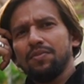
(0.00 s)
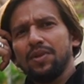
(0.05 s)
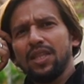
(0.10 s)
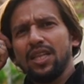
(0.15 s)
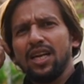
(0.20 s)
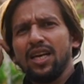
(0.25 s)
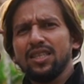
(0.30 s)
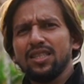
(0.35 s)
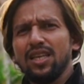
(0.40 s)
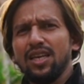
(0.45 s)

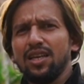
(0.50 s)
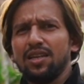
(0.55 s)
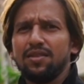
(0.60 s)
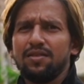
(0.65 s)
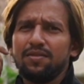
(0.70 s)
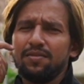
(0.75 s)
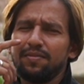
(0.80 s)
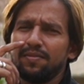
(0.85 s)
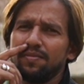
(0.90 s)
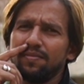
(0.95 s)
पंद्रह हज़ार
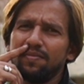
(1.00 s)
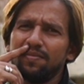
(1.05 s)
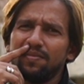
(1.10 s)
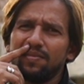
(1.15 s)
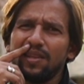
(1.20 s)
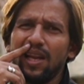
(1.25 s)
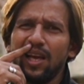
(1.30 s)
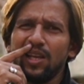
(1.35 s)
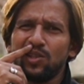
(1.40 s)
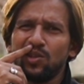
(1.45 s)

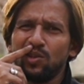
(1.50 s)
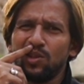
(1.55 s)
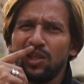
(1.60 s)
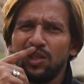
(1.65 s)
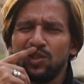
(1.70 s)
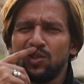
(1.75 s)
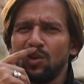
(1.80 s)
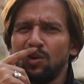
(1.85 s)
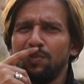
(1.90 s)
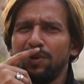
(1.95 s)
ढाई सौ
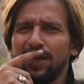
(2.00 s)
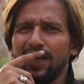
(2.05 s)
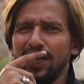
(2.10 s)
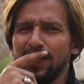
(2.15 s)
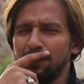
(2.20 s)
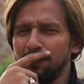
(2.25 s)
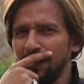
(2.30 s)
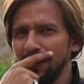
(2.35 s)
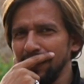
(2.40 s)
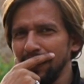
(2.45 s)
तीन सौ रुपये के
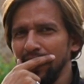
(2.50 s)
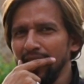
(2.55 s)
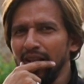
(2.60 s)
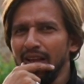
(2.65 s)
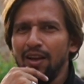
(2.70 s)
आसपास